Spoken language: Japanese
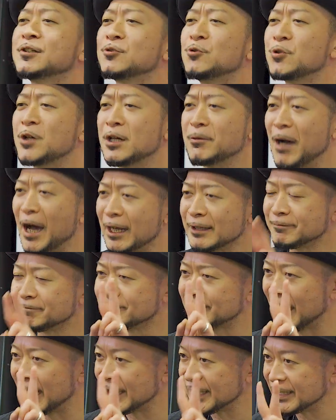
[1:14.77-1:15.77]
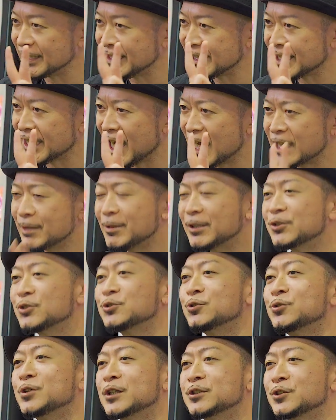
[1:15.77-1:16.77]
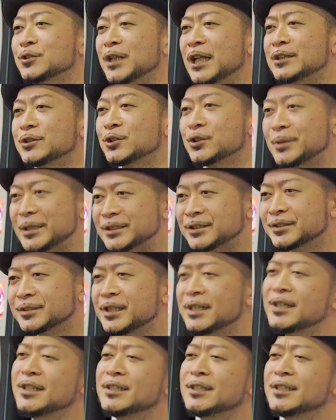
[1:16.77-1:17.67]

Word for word: 今回は第2回目の動画となっております